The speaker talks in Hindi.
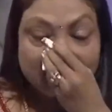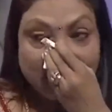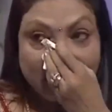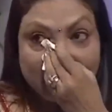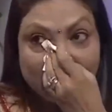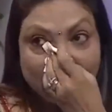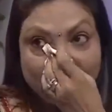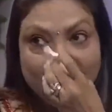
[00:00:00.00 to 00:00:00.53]

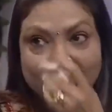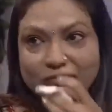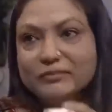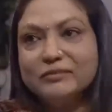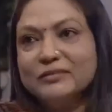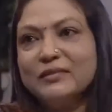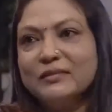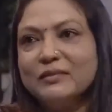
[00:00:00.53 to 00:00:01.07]
कहीं कोई
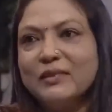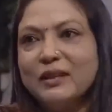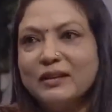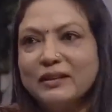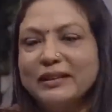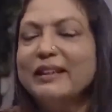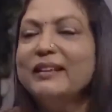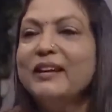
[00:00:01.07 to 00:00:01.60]

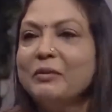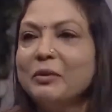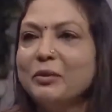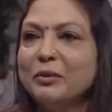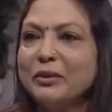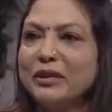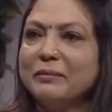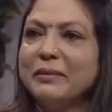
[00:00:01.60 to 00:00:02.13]
ये ना
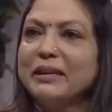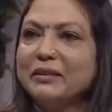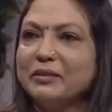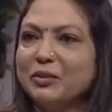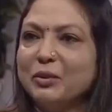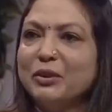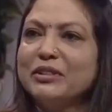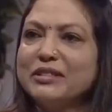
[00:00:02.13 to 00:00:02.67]
हो कि मैं
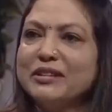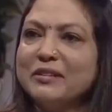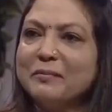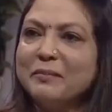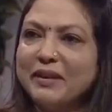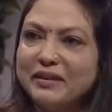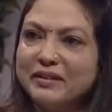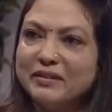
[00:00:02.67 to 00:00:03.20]
थोड़ी जहर
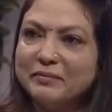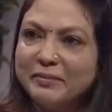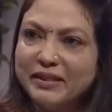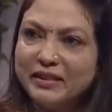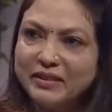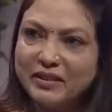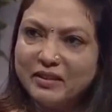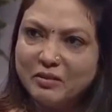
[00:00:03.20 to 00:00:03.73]
पर पी
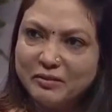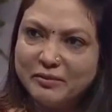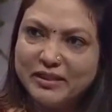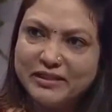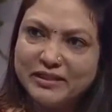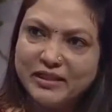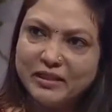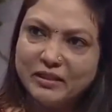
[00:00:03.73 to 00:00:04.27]
लिया और
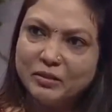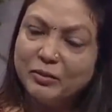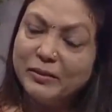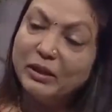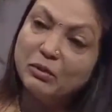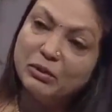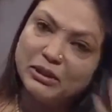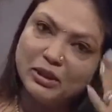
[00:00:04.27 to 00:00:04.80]
बच गई तो
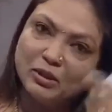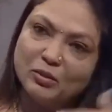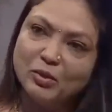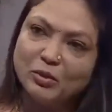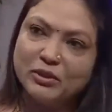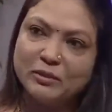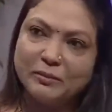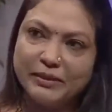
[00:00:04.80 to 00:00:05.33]
मैंने वो तीनों बोतल